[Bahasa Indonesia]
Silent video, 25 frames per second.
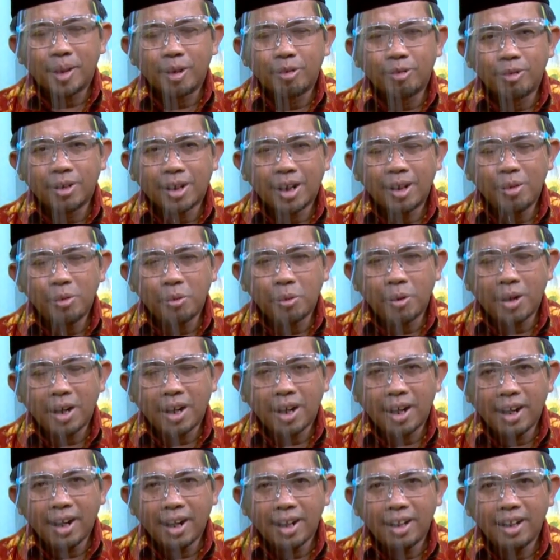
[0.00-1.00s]
Al-Quran wa
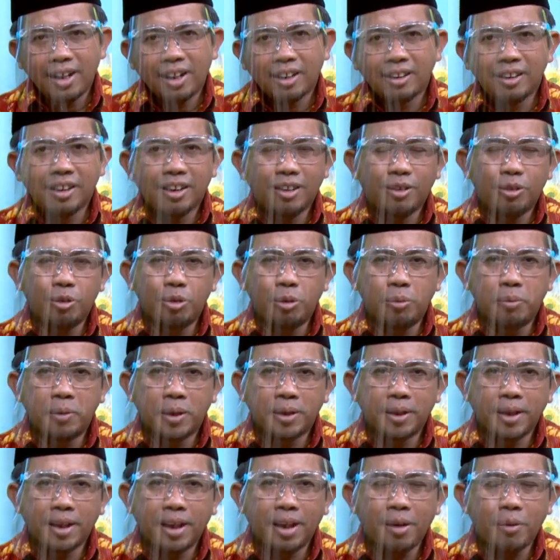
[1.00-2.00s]
ahallallahu
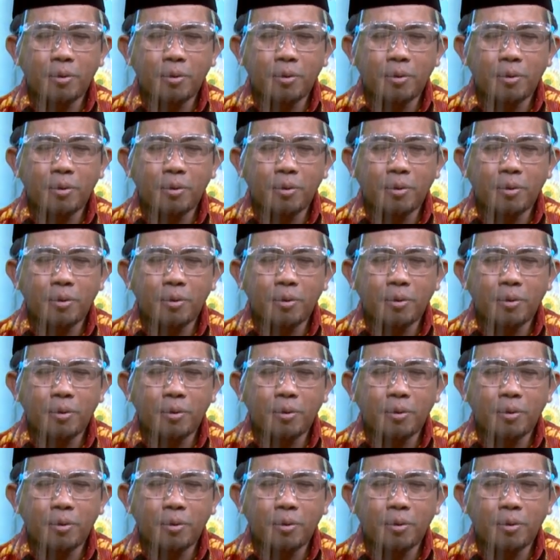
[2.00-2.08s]
al-bai'a